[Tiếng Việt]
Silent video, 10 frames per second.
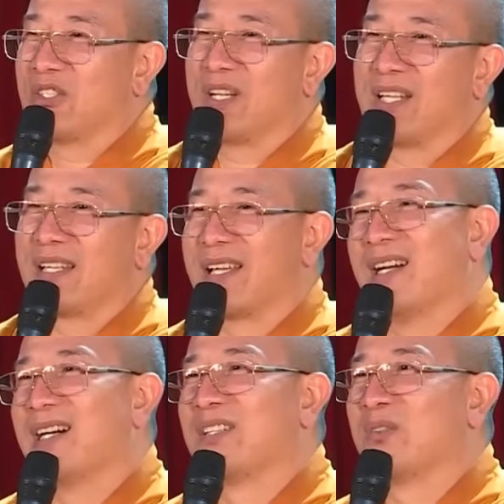Cho nên
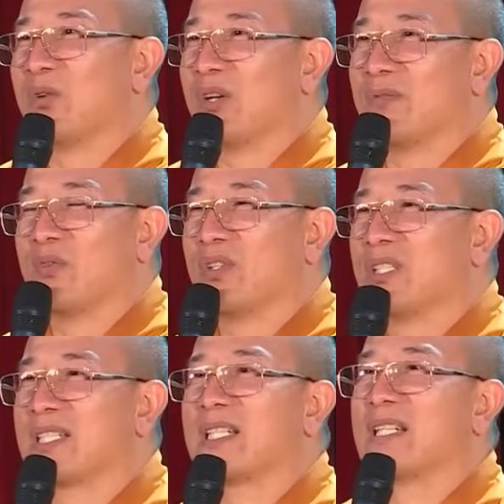cái ơn của người phụ
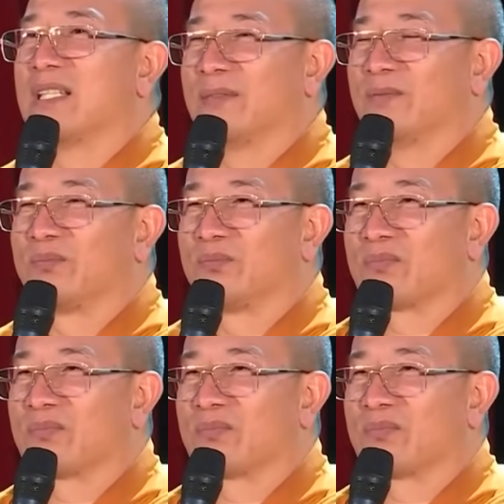nữ rất lớn.